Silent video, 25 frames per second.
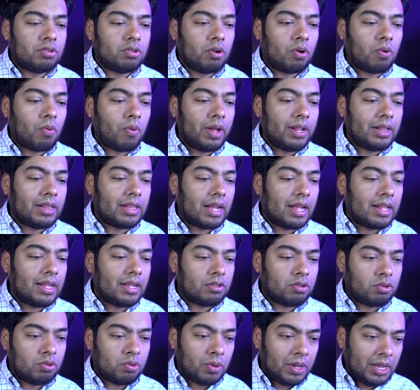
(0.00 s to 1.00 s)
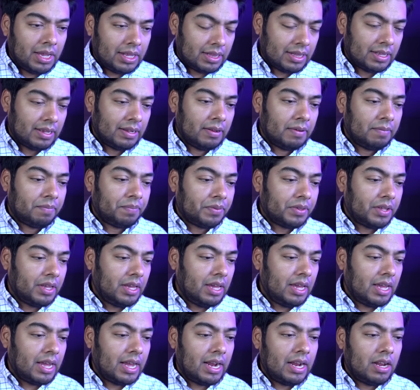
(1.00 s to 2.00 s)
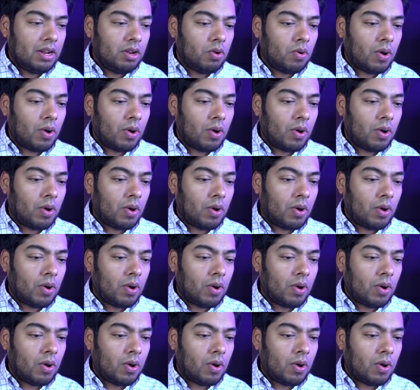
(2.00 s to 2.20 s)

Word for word: su cuenta de tweet y él